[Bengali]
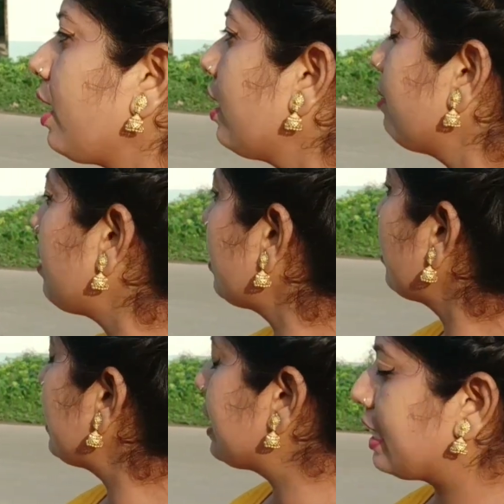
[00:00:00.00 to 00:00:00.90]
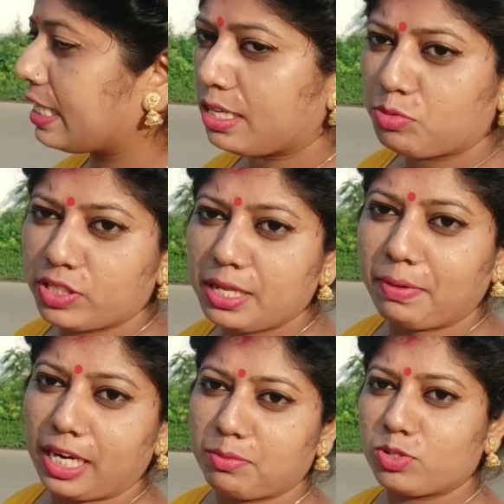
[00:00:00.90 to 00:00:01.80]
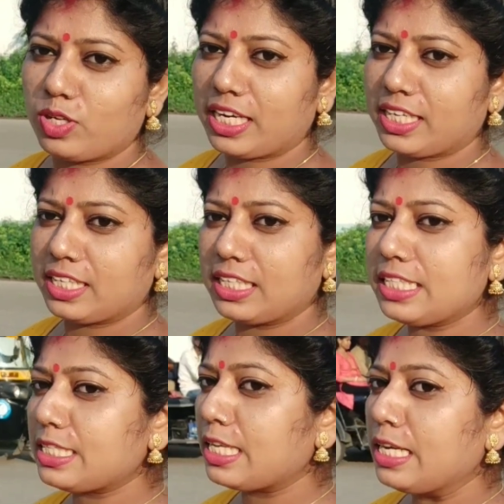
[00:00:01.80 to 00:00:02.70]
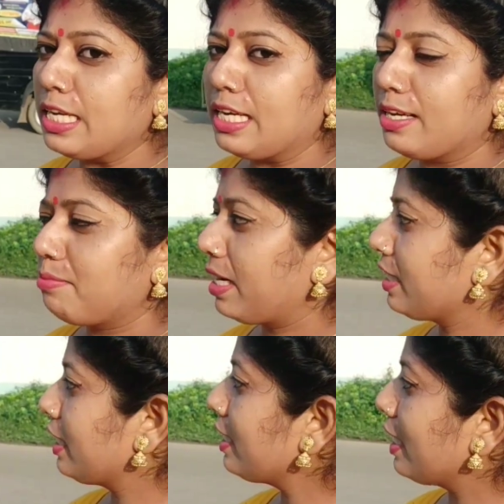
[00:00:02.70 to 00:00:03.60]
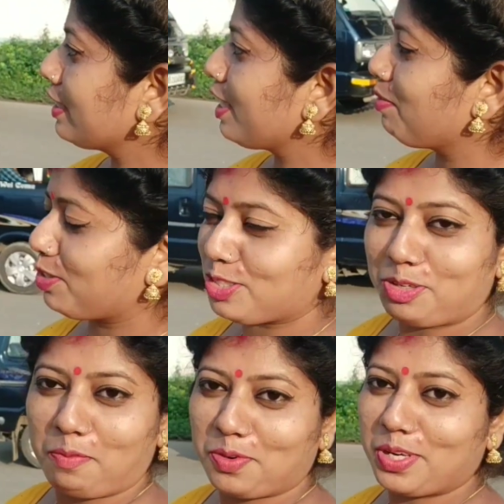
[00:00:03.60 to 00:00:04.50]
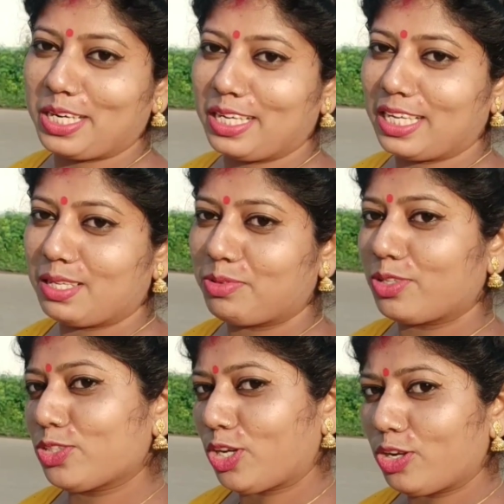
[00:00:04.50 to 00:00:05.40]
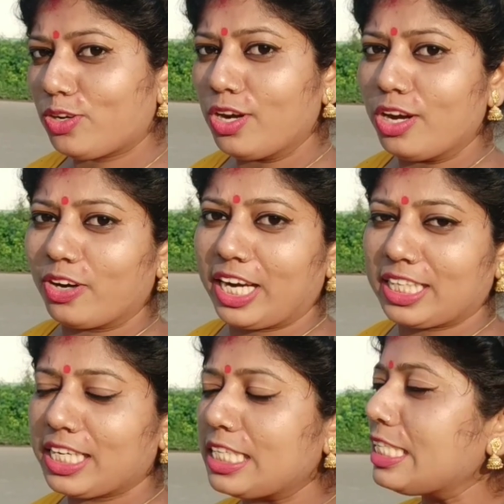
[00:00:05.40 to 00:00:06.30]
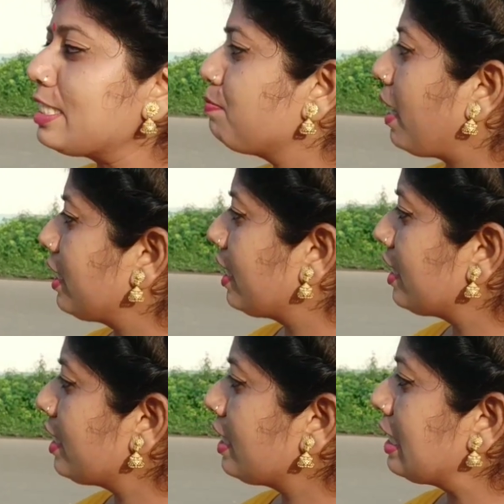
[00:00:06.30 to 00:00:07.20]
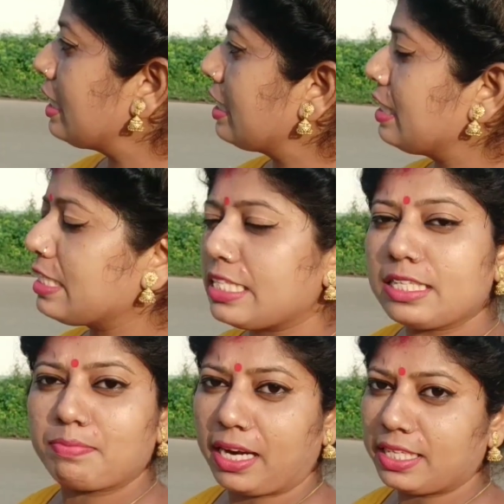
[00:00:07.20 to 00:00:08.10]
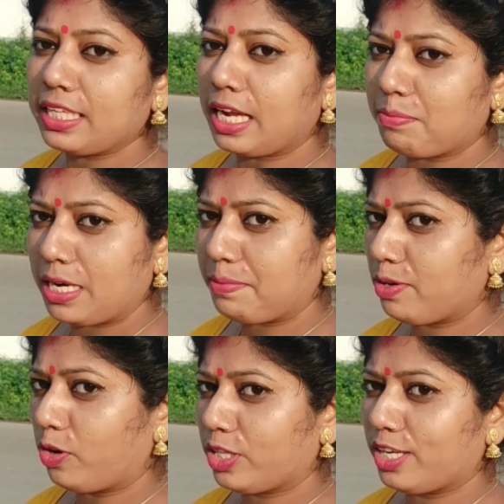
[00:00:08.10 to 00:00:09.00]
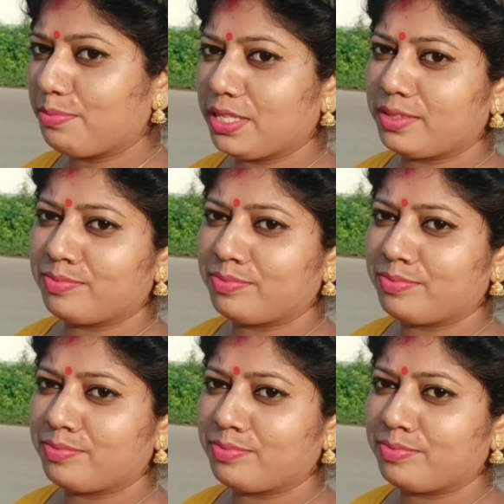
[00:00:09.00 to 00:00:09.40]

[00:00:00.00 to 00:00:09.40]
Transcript: না এবারে এই ঘেরাটার মধ্যেই বানাবো দু একটা রিলস বানিয়ে আর ভিডিওটা স্টপ করে রেখে দেবো তো চলো কয়েকটা রিলস বানিয়ে নিই রিলস টিলস বানিয়ে তারপরে আবার কথা হবে